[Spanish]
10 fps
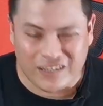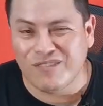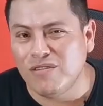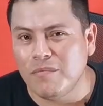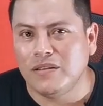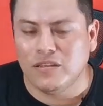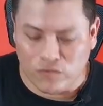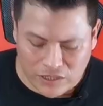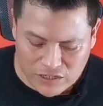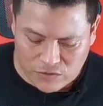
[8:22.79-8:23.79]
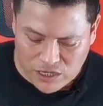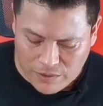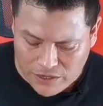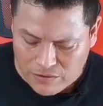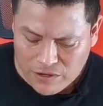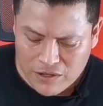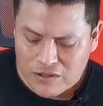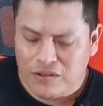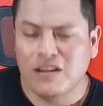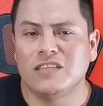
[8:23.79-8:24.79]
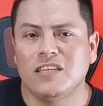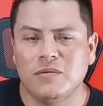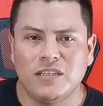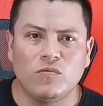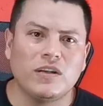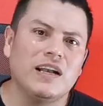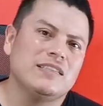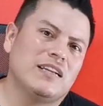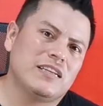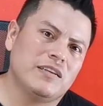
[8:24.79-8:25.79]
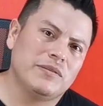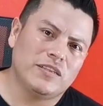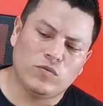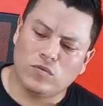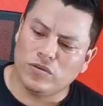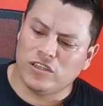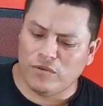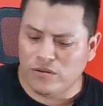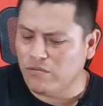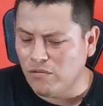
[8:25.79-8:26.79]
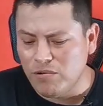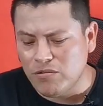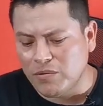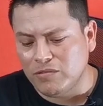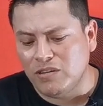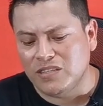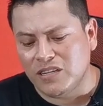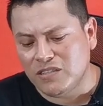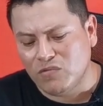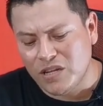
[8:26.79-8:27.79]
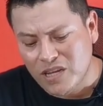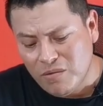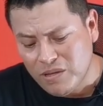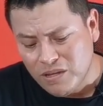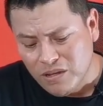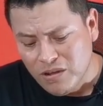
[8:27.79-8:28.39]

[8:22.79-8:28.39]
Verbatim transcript: Seguramente tú tienes un llavero, las llaves de tu casa, las llaves de tu coche. Bueno, lo único que vas a utilizar es una llave.